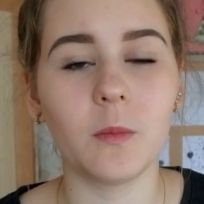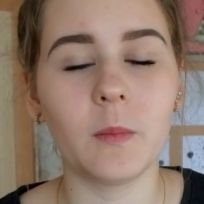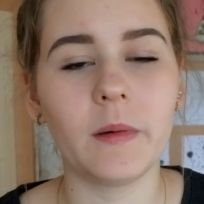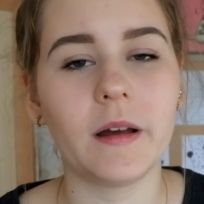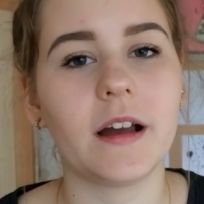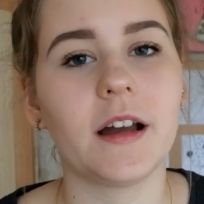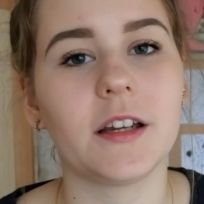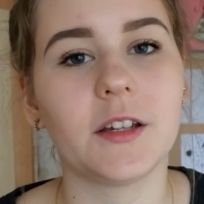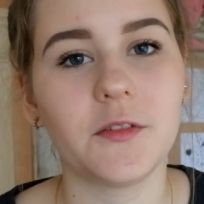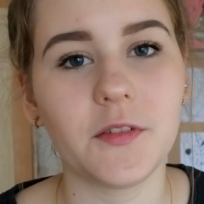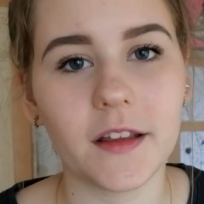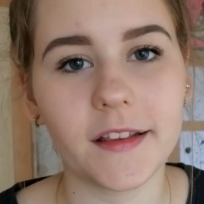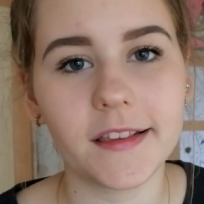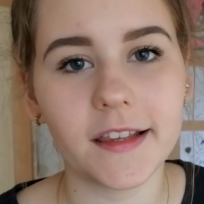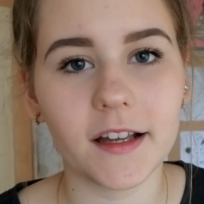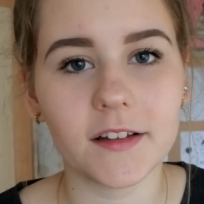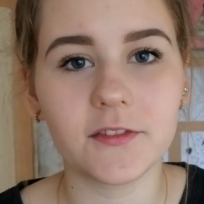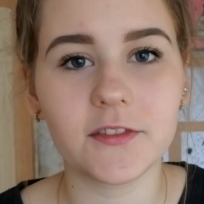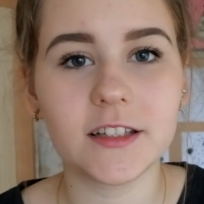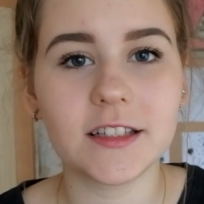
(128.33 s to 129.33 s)
Mega
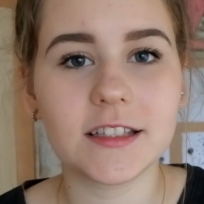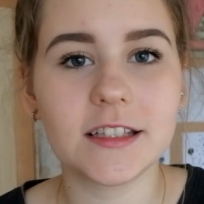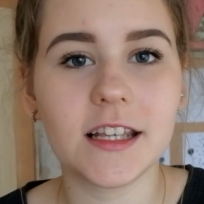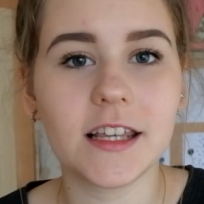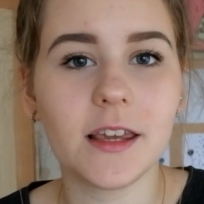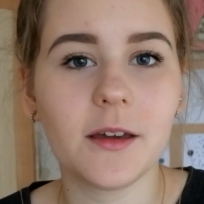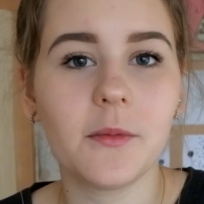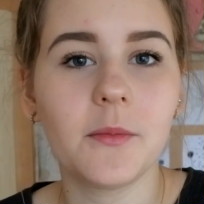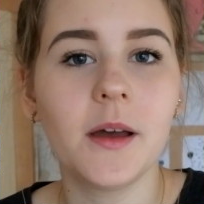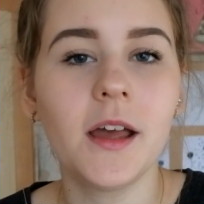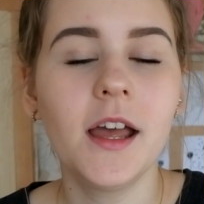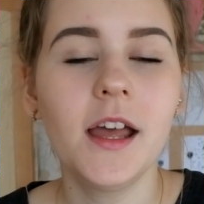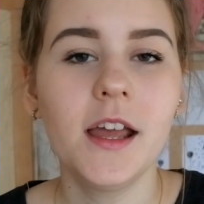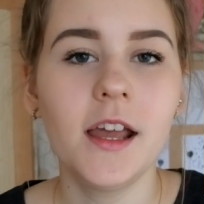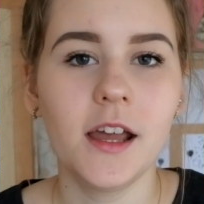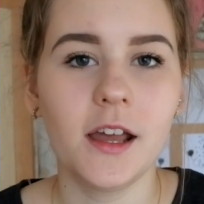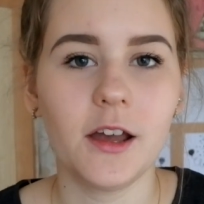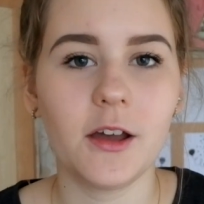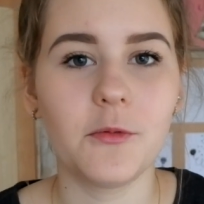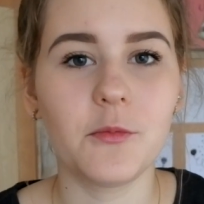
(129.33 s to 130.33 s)
święta z Nikiem
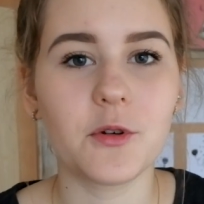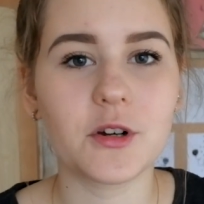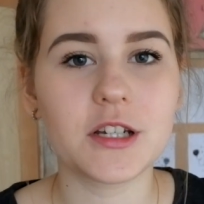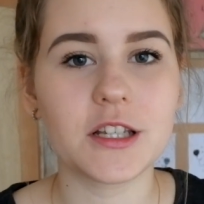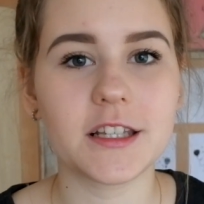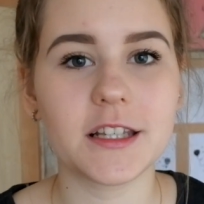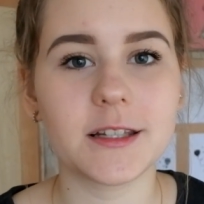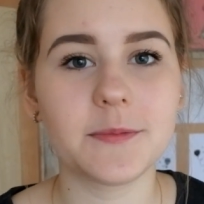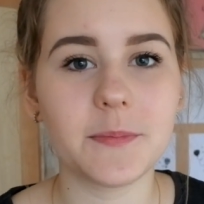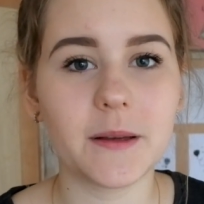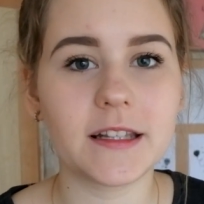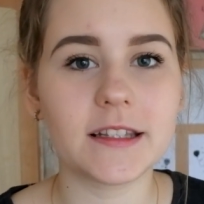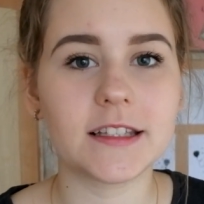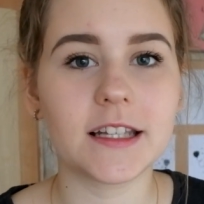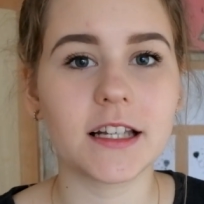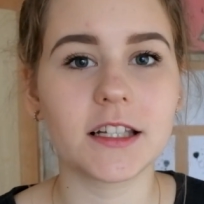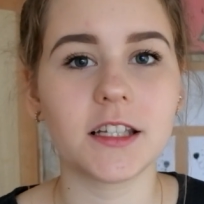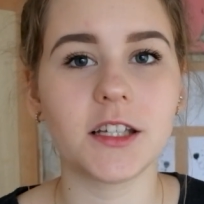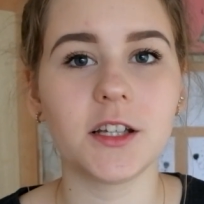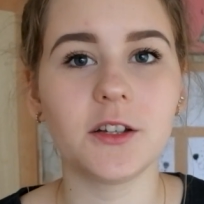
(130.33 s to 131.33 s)
e, możecie
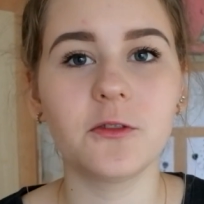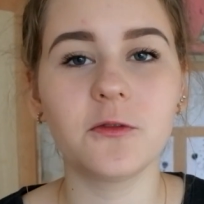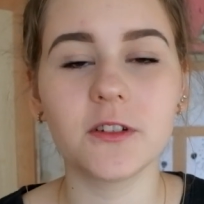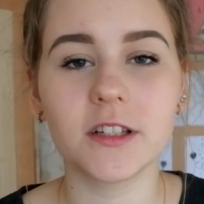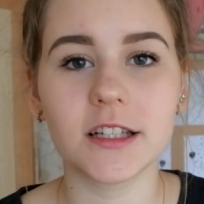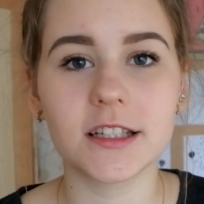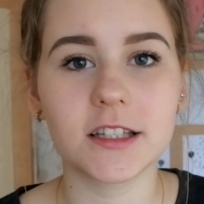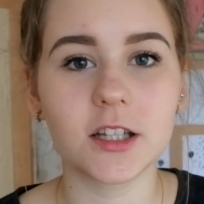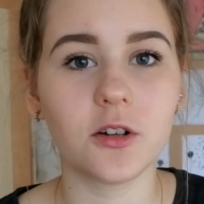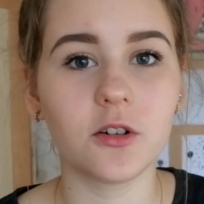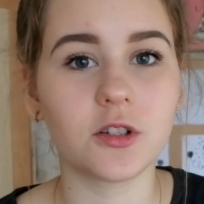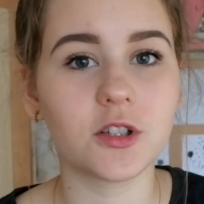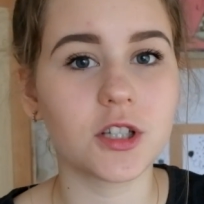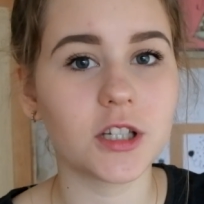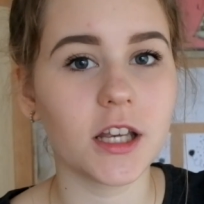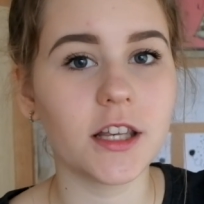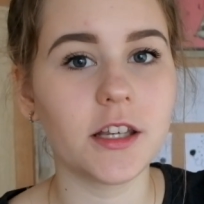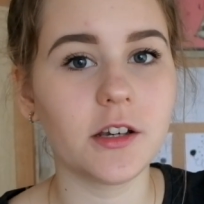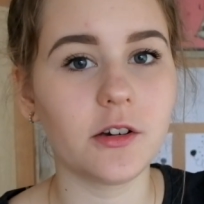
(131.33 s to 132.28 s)
spędzać i 23